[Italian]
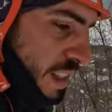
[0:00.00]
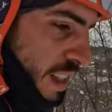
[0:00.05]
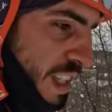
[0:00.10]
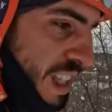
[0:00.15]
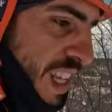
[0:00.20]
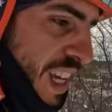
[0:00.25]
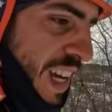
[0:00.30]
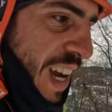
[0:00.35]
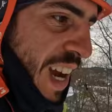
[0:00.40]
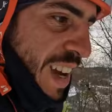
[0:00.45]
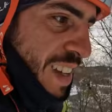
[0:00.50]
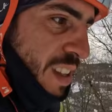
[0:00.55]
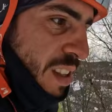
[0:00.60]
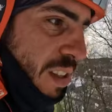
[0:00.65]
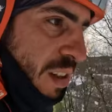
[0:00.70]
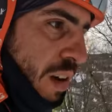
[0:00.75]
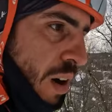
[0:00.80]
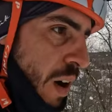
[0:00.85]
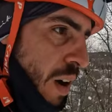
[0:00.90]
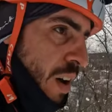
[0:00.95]

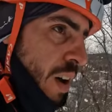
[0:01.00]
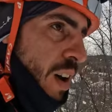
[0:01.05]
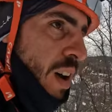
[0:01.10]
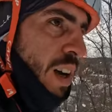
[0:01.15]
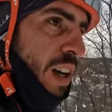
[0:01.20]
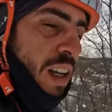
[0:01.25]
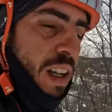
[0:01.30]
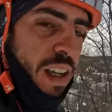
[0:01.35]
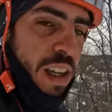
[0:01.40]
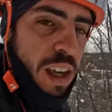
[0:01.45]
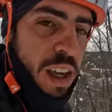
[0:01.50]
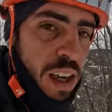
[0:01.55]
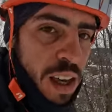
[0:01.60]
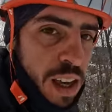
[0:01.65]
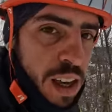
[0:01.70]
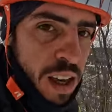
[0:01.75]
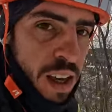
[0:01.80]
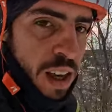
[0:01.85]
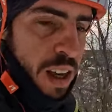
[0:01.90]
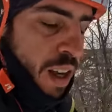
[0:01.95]
dedicato a chi
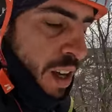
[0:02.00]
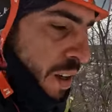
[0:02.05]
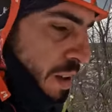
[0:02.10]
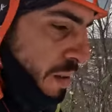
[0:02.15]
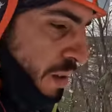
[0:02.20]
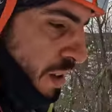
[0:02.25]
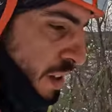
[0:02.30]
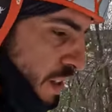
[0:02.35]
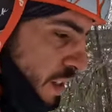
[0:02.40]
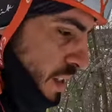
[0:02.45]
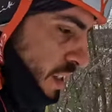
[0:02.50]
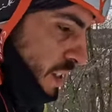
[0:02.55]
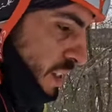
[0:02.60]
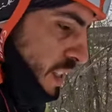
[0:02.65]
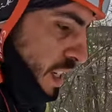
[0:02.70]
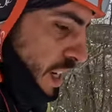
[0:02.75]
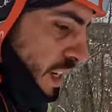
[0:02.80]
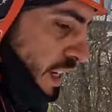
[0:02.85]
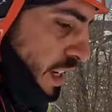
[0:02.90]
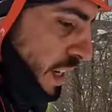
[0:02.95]
vuole
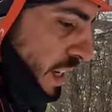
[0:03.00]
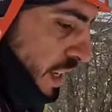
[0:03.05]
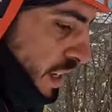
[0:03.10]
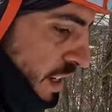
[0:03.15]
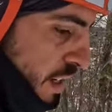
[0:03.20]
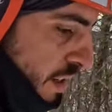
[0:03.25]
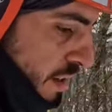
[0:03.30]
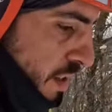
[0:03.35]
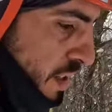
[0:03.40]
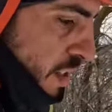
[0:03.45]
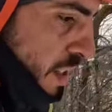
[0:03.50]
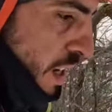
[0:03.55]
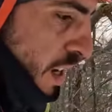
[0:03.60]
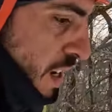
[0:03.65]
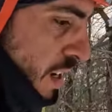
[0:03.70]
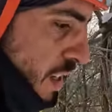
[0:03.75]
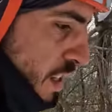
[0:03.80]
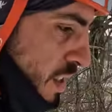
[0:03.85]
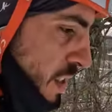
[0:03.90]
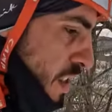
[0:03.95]
iniziare
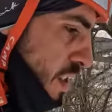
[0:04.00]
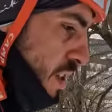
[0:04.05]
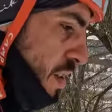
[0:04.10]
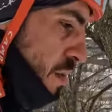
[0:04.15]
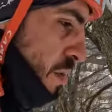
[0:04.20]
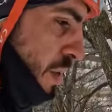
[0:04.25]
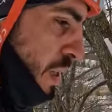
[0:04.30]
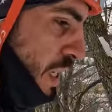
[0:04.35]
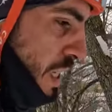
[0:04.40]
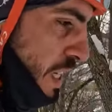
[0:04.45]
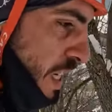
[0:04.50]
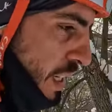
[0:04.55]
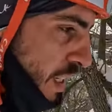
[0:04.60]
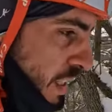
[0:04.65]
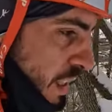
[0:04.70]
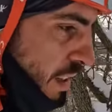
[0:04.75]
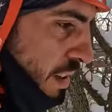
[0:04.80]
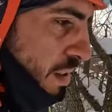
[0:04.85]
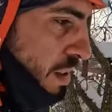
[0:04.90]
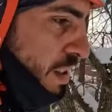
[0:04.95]
questa disciplina
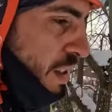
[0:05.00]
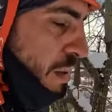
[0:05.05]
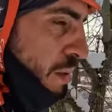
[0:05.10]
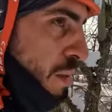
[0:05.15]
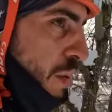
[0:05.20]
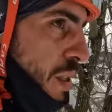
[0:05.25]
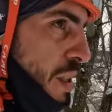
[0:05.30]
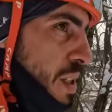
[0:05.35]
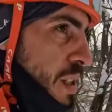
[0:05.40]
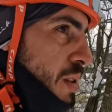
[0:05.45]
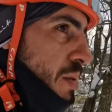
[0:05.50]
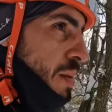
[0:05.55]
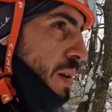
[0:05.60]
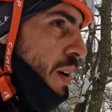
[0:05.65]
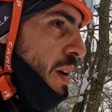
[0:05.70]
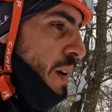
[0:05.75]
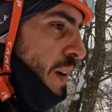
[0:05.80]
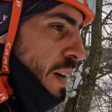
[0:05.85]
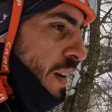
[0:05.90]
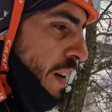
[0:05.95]
dello
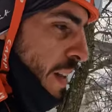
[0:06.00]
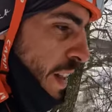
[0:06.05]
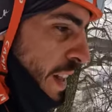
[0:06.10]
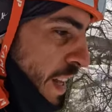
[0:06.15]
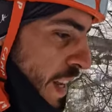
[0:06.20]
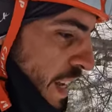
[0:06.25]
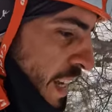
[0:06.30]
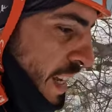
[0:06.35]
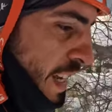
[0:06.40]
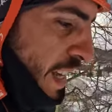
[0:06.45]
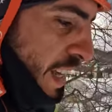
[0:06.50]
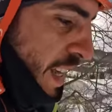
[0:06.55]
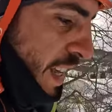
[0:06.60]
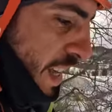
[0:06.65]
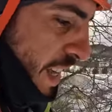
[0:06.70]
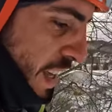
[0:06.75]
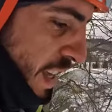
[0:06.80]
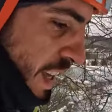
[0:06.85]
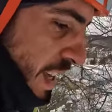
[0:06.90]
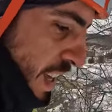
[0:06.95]
scelpinismo
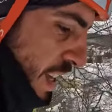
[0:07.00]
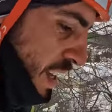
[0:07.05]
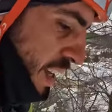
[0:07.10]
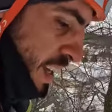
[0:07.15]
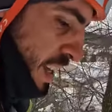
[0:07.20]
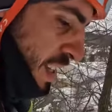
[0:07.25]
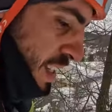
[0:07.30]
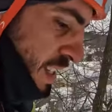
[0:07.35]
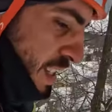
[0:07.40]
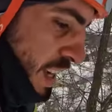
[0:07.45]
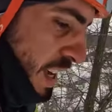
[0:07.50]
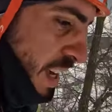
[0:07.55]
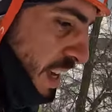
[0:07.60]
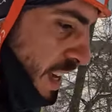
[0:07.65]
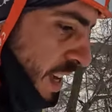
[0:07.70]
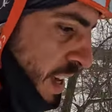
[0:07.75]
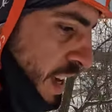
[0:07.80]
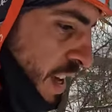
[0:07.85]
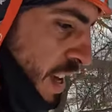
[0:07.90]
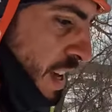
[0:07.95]
e se
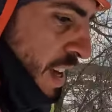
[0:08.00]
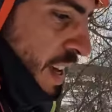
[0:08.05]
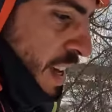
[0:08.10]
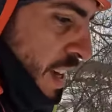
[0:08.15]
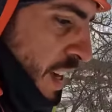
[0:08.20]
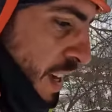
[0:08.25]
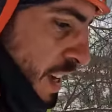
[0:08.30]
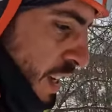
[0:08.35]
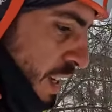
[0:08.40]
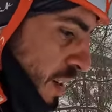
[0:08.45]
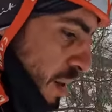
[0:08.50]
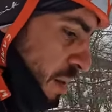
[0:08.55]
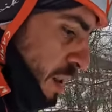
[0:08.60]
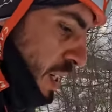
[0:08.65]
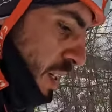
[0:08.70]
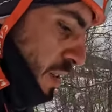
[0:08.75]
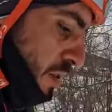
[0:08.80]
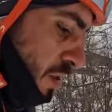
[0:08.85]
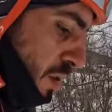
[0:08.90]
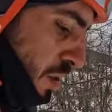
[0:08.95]
come
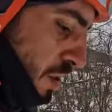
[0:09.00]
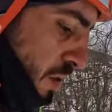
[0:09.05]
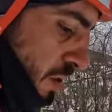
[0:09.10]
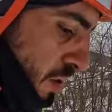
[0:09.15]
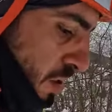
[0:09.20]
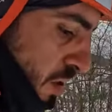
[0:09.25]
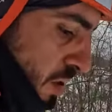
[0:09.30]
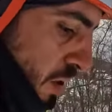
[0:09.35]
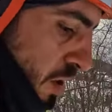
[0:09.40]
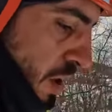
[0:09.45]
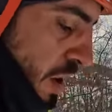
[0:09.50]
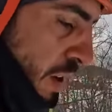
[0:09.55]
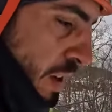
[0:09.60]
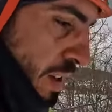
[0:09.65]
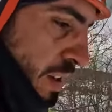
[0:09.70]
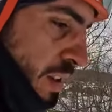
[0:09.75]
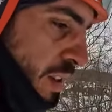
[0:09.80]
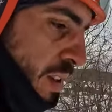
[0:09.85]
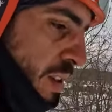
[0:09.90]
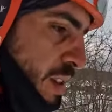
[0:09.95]
l'anno scorso
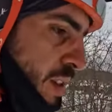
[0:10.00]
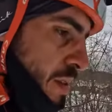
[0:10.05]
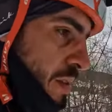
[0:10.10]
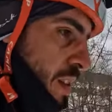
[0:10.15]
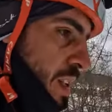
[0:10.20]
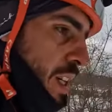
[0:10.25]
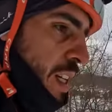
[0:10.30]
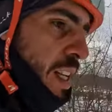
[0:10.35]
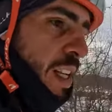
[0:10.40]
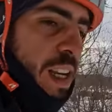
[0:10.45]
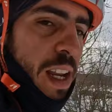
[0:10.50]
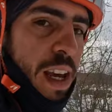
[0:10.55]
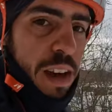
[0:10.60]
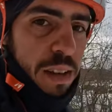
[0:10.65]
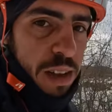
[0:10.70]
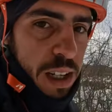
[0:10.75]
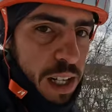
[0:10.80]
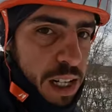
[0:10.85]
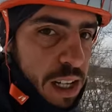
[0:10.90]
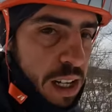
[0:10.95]
dicevo che il
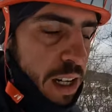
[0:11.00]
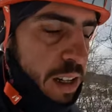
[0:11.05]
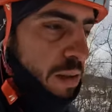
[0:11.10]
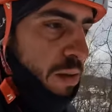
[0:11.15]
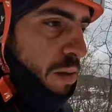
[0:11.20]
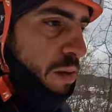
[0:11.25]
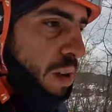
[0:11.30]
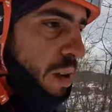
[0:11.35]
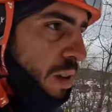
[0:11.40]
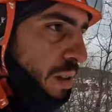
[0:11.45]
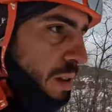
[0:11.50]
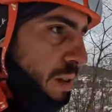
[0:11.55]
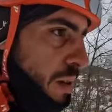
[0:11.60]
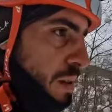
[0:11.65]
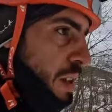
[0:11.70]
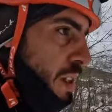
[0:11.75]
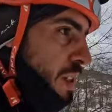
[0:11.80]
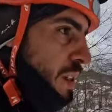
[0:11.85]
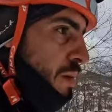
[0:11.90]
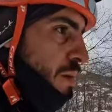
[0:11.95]
Nevegal è un luogo
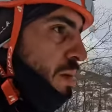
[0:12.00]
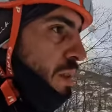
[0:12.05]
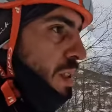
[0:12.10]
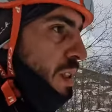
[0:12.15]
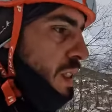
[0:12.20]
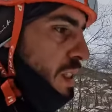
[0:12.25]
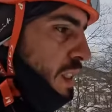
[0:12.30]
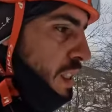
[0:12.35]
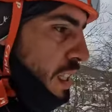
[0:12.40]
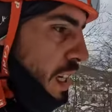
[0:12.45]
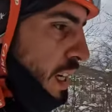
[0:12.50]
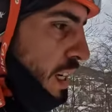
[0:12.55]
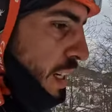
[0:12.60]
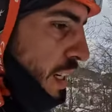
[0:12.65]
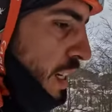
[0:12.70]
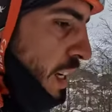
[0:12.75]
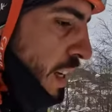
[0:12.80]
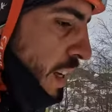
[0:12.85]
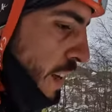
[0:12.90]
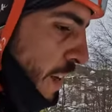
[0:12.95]
dove si può
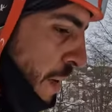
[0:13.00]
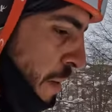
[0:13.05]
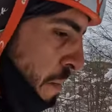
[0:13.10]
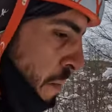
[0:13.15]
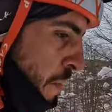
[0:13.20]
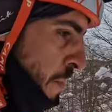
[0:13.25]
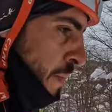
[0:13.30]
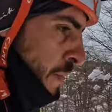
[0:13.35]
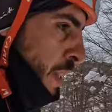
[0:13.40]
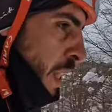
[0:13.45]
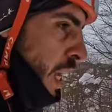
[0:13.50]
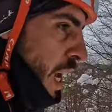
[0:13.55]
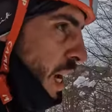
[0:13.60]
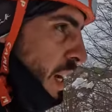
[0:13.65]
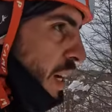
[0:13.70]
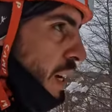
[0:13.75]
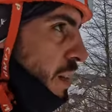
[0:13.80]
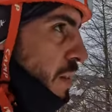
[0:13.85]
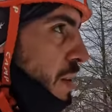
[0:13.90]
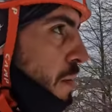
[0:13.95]
iniziare
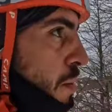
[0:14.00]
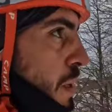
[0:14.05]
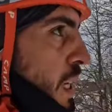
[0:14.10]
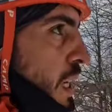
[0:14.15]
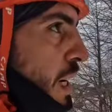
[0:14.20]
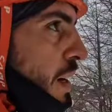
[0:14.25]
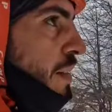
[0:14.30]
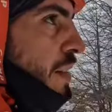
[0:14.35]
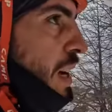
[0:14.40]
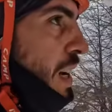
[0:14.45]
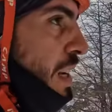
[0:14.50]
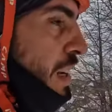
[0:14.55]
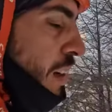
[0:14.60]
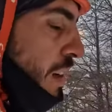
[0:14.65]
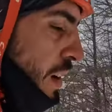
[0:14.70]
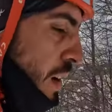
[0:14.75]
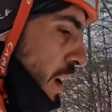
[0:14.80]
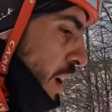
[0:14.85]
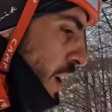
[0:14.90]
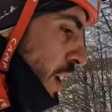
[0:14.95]
anche qui in
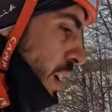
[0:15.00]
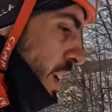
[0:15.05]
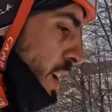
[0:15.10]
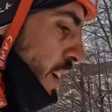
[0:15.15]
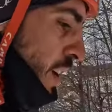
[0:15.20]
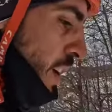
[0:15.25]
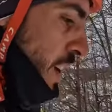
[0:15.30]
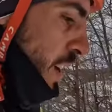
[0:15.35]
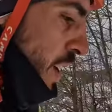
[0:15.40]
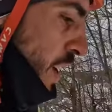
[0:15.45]
Piancavallo eh,